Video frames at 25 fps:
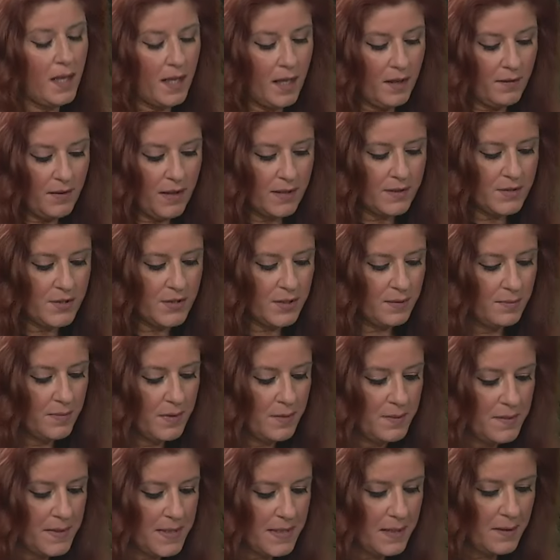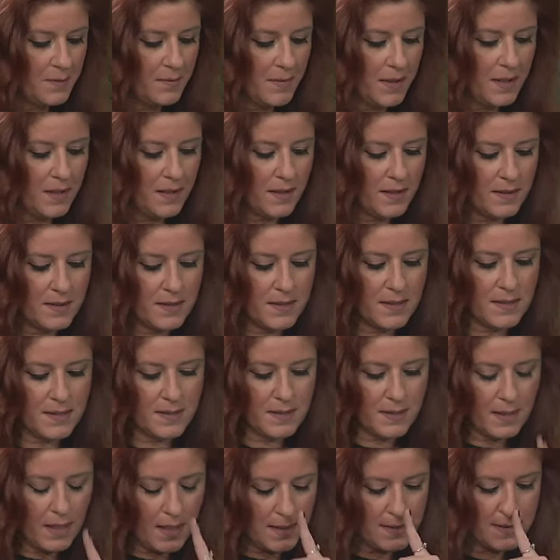Evet şimdi bizim
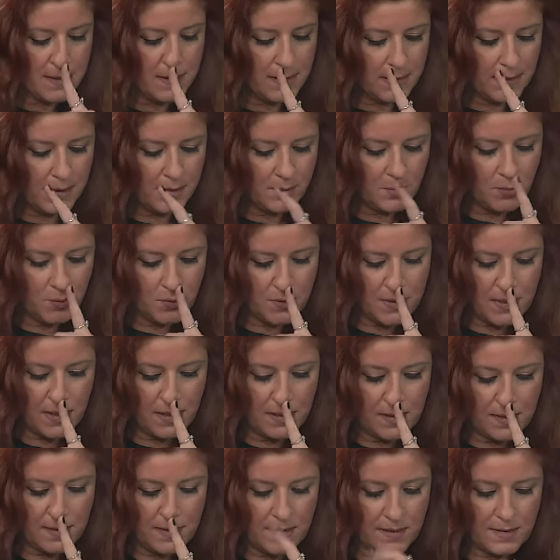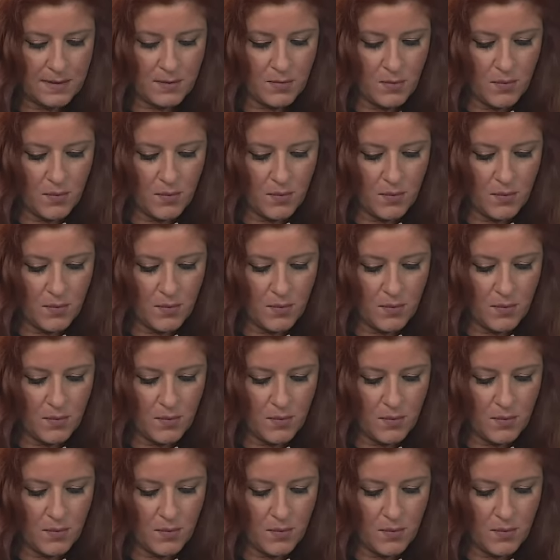sizin aslında bu zehirsiz